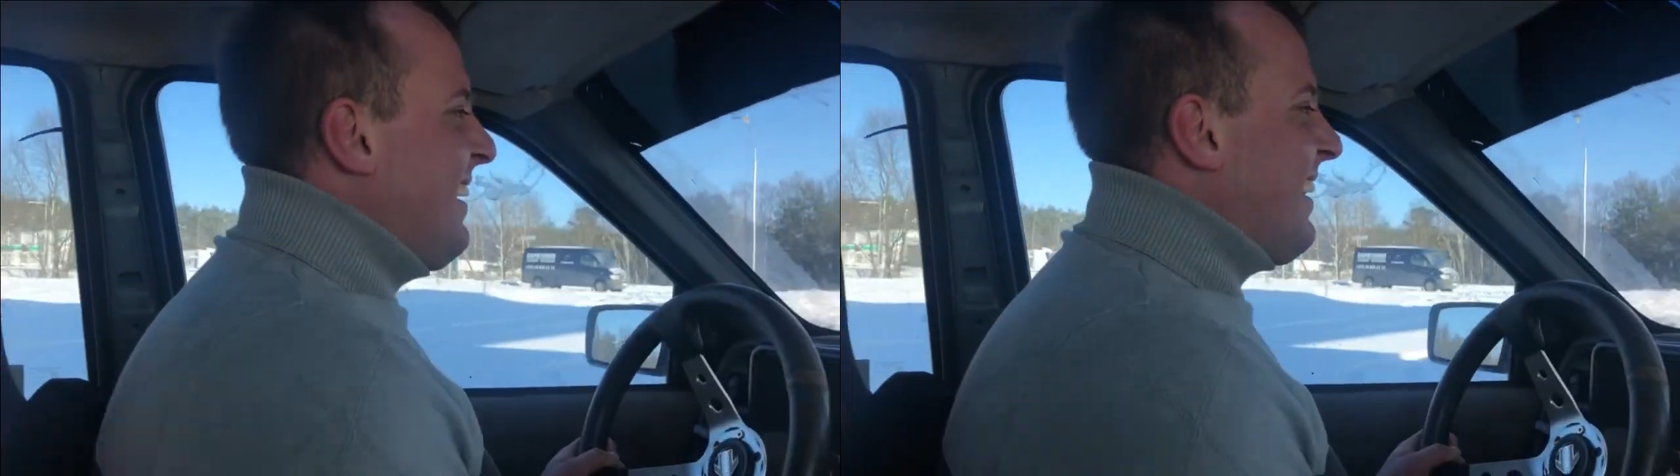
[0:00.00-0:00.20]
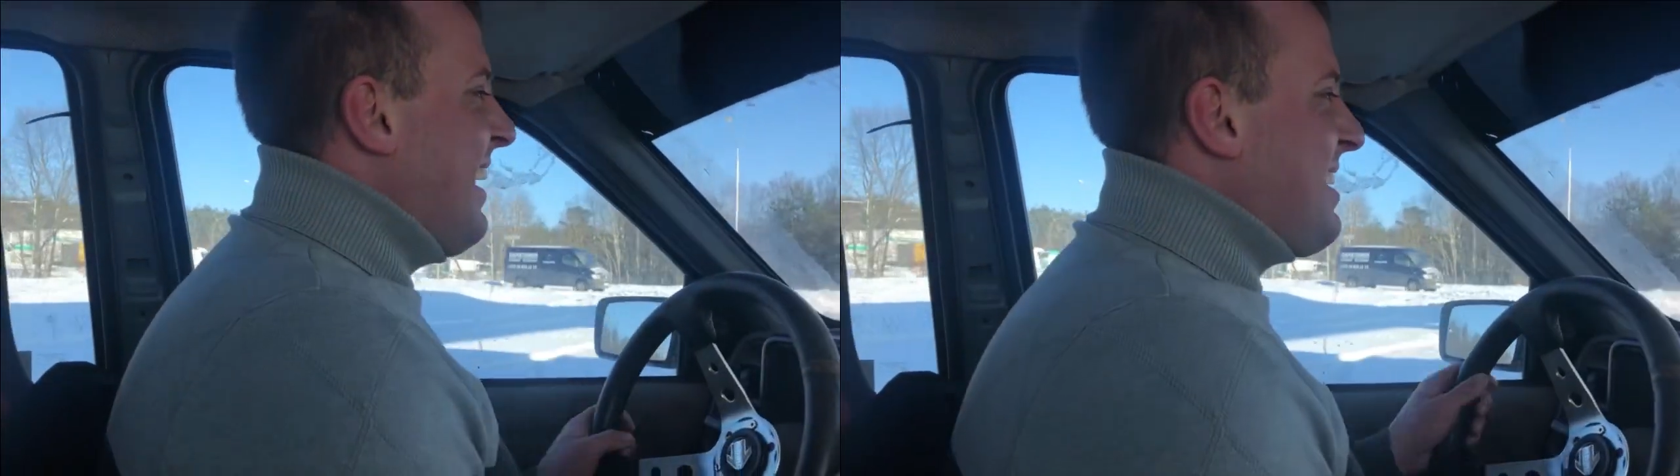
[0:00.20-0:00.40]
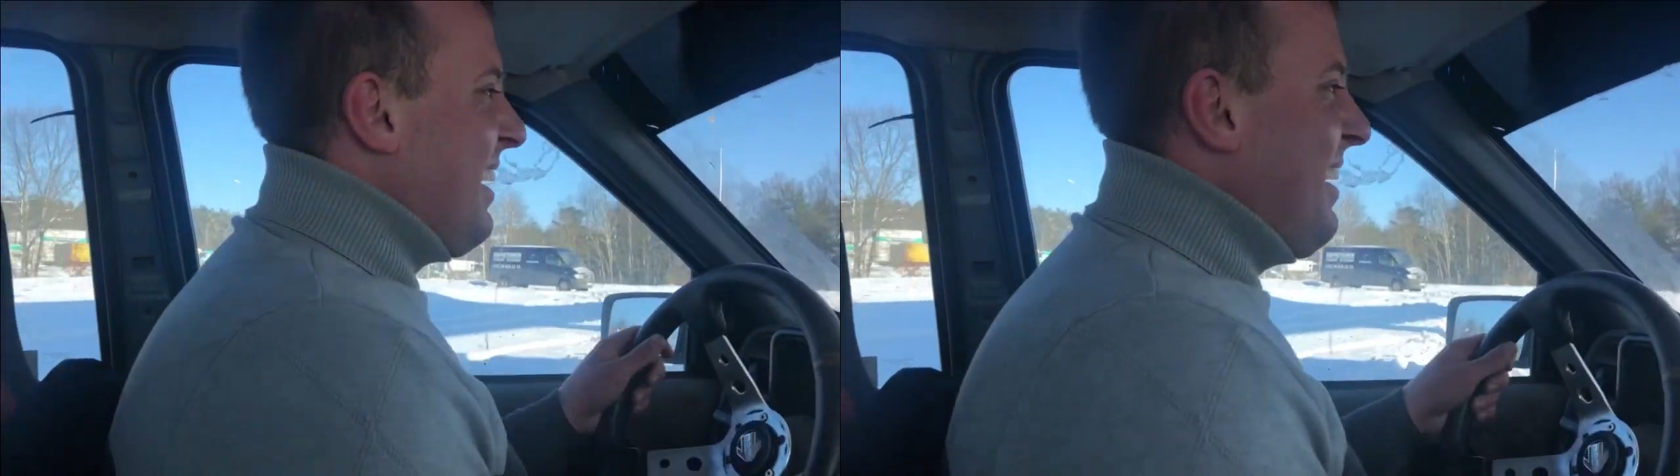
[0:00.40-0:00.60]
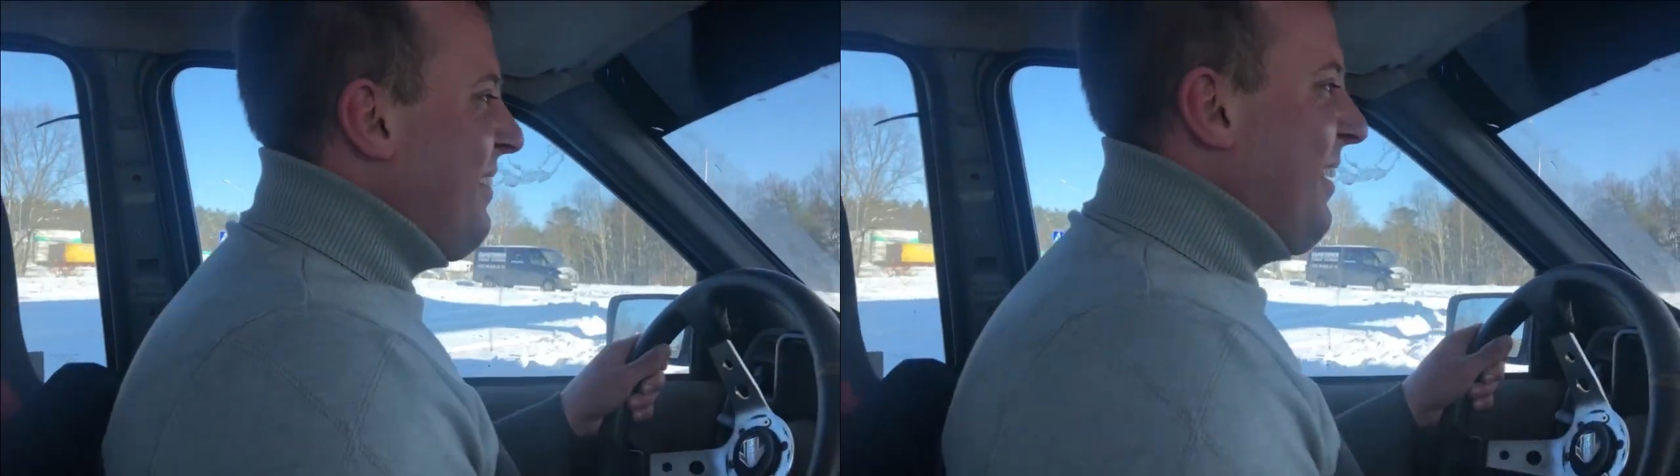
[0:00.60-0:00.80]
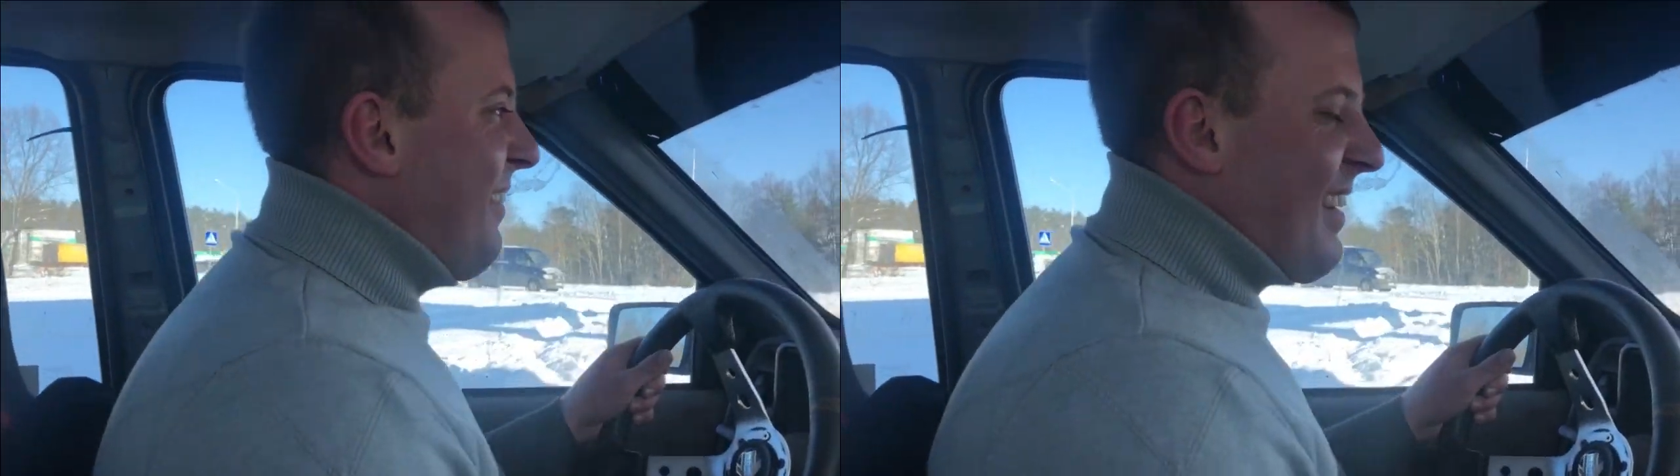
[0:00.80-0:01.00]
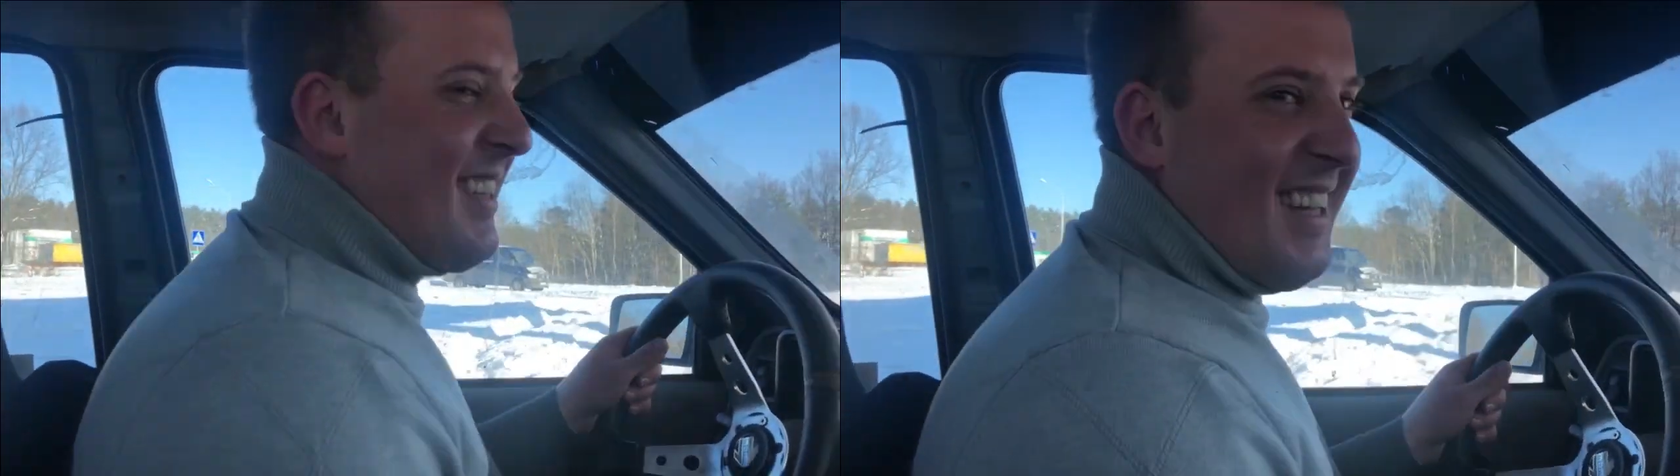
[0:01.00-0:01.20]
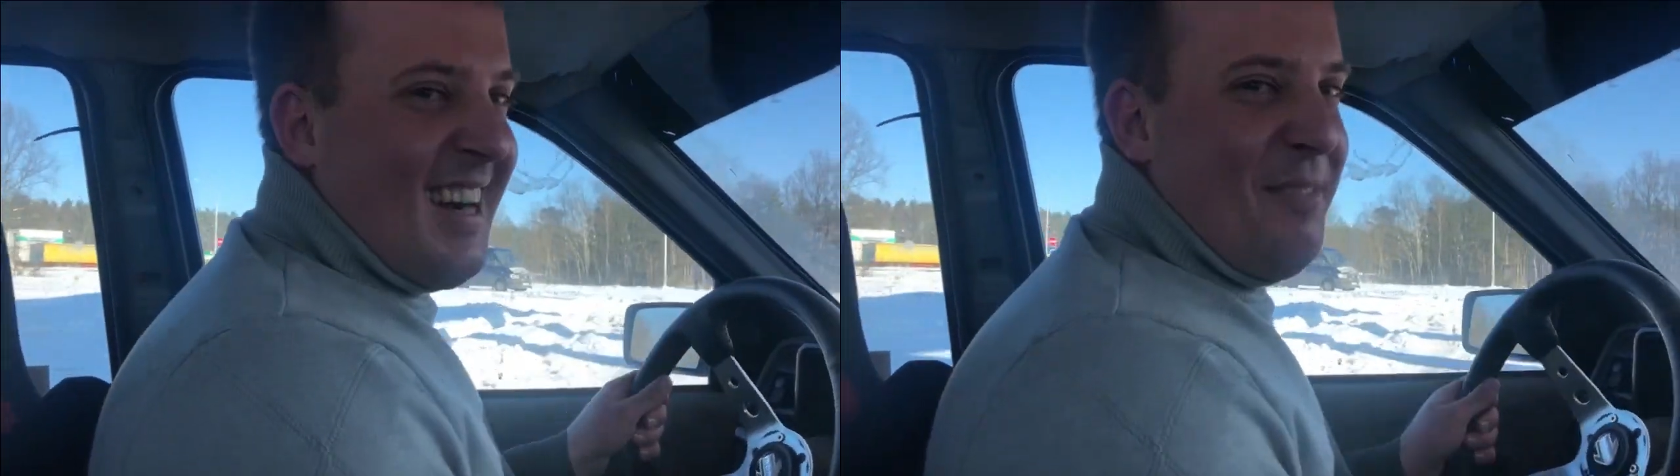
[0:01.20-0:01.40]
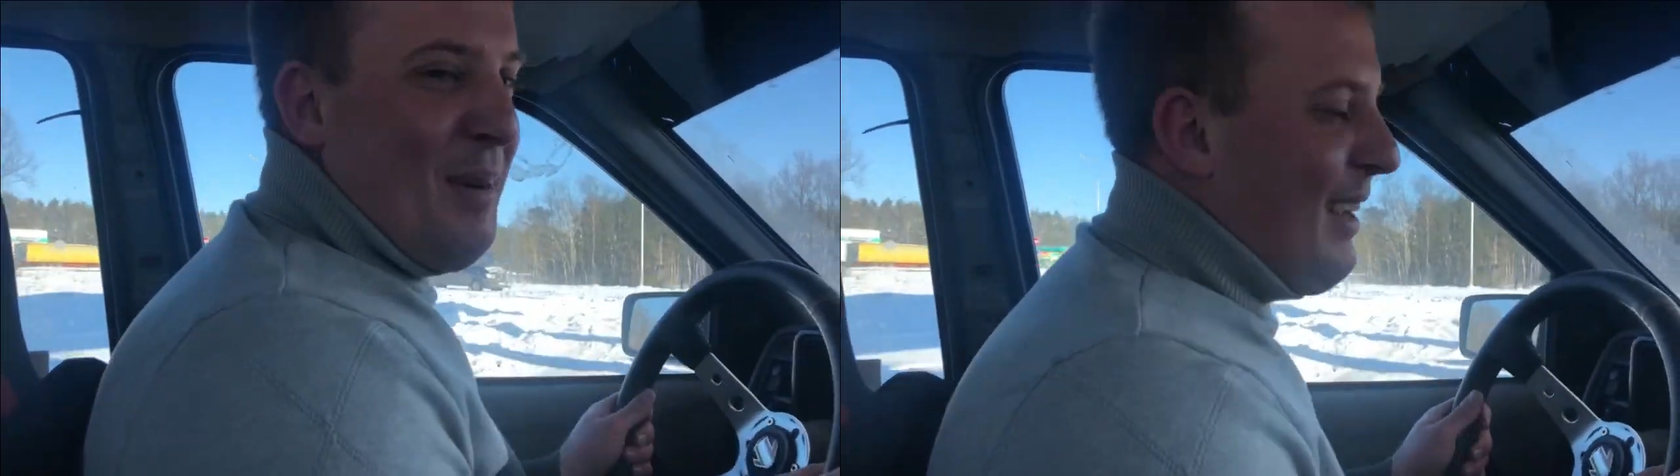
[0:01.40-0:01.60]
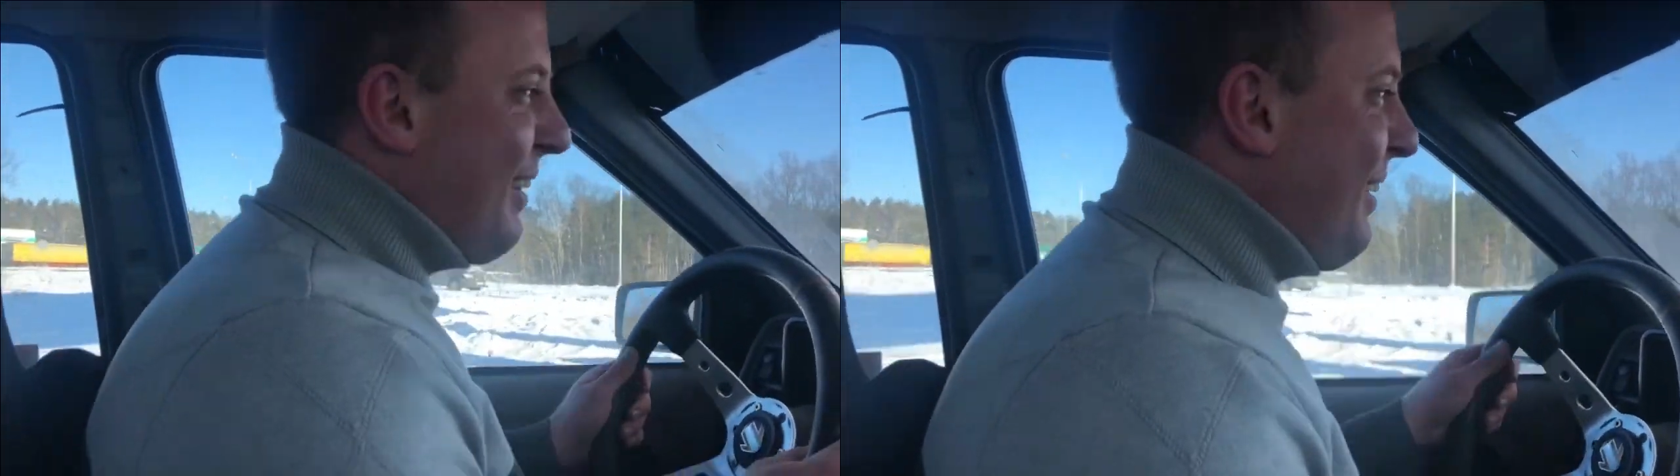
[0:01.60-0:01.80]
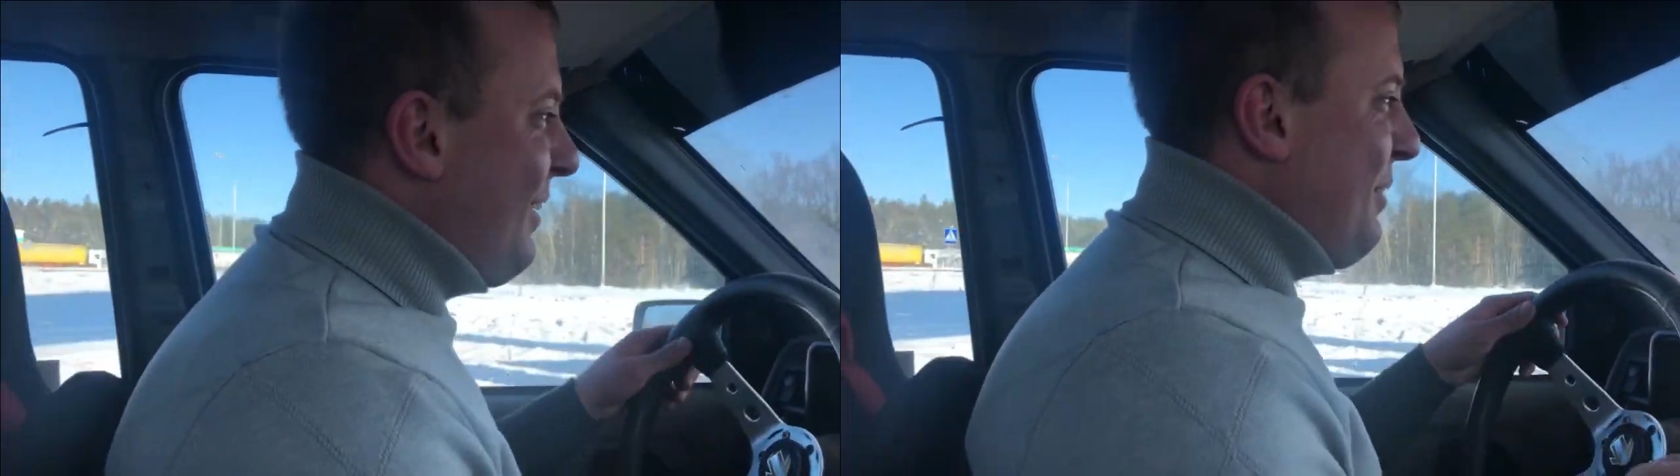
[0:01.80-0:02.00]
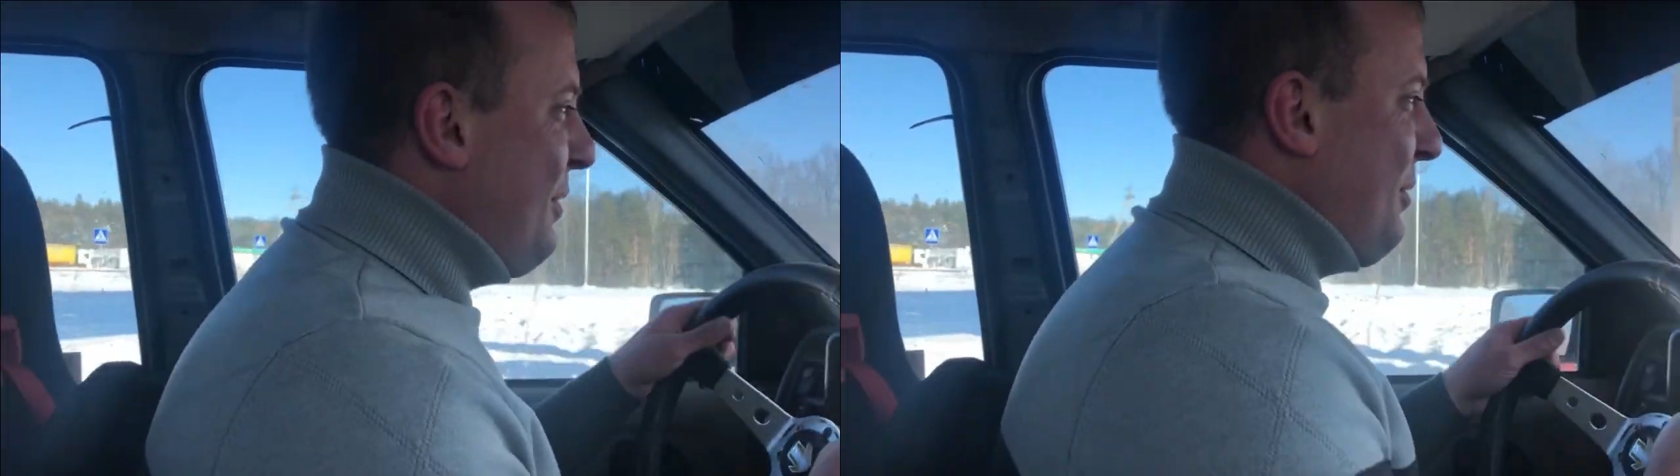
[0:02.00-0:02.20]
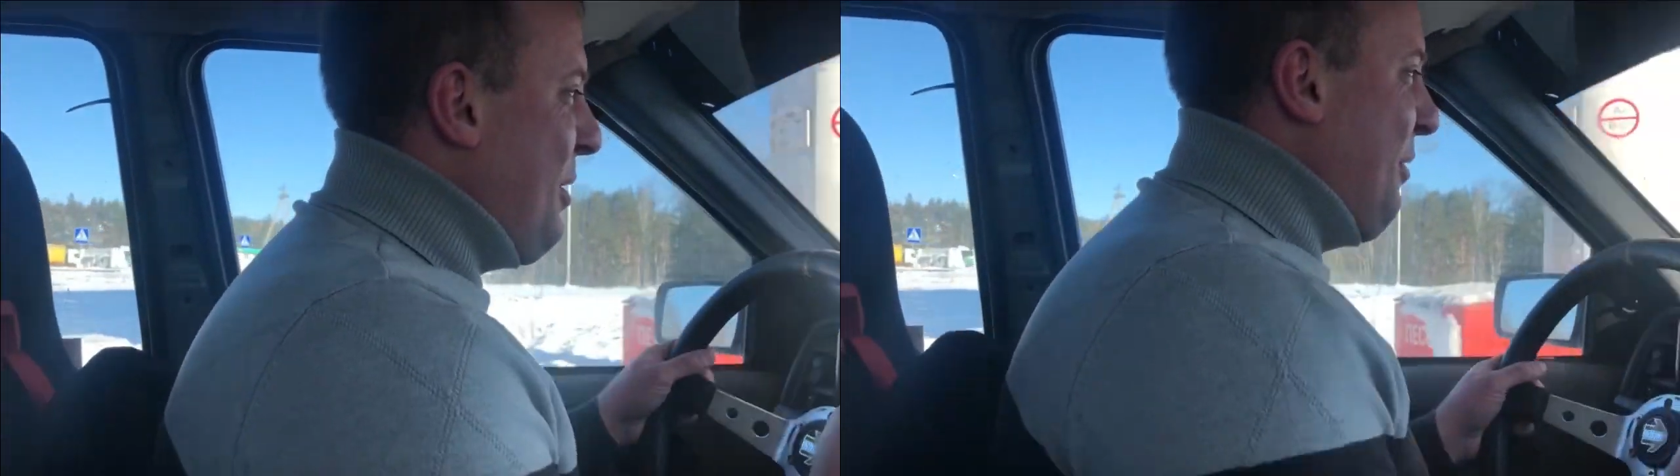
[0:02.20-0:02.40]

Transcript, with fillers: Тачка на вывороте, а, блин, у нее